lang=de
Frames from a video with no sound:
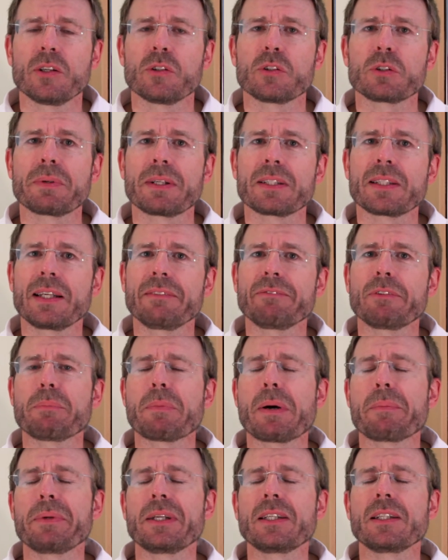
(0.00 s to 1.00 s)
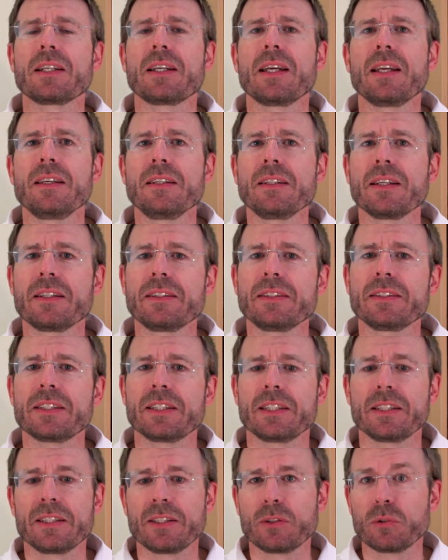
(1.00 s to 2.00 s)
Und zwar dann, wenn man mit Kindern,
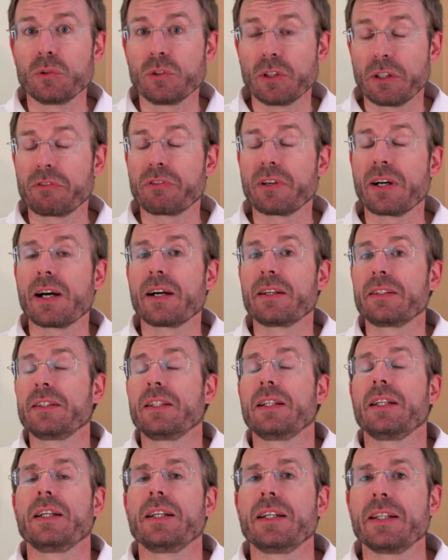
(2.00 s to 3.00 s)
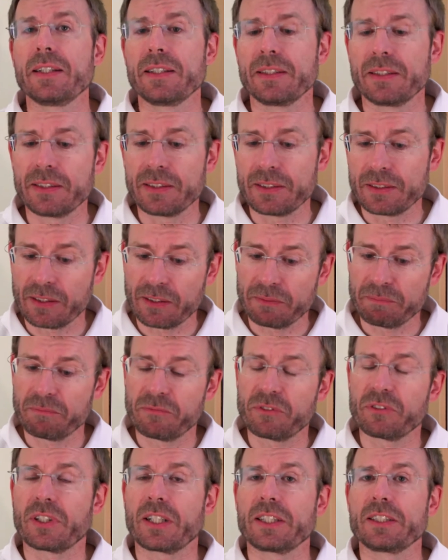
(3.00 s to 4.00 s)
die unerfahren in diesem
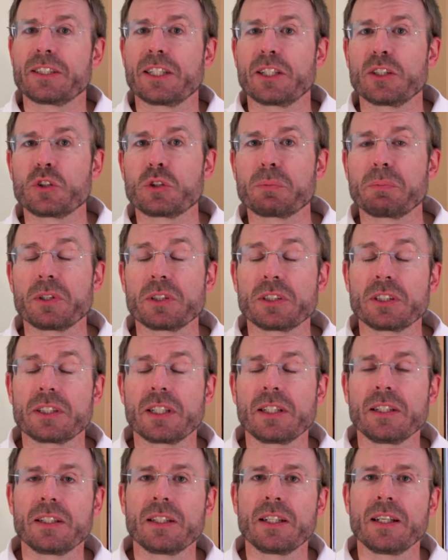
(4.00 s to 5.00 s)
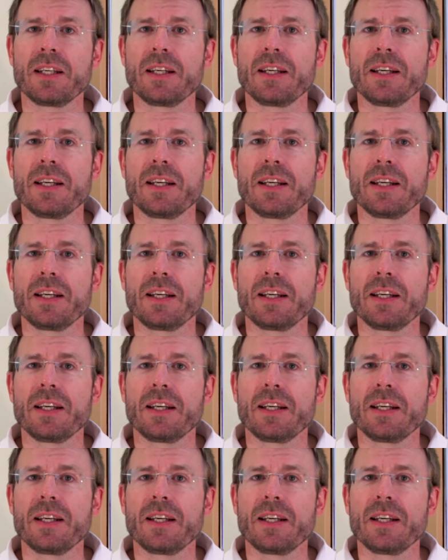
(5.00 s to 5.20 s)
Freizeitsport sind,